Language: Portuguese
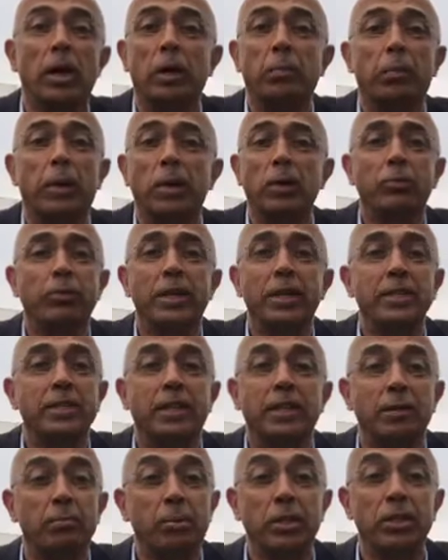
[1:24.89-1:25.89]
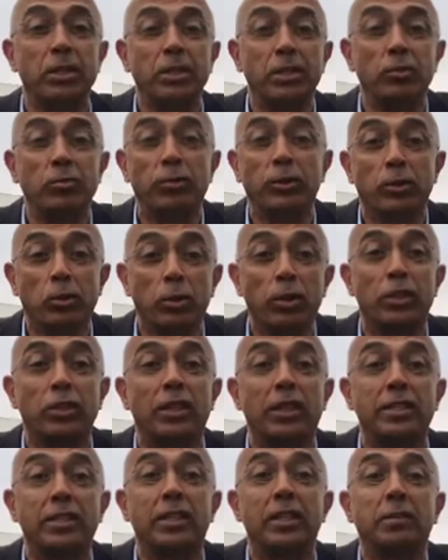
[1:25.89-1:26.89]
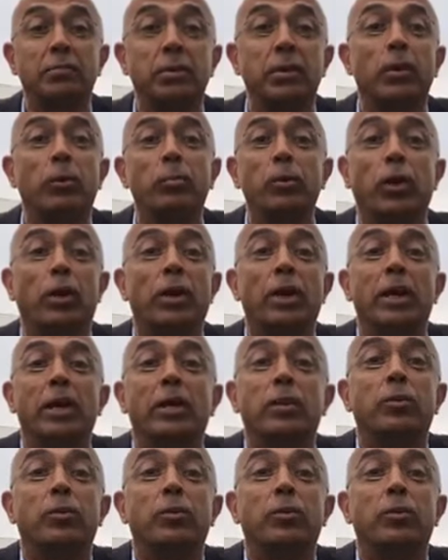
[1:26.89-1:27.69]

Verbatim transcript: Repara, não tem que ser empresas inovadoras, tem que ser, ou melhor,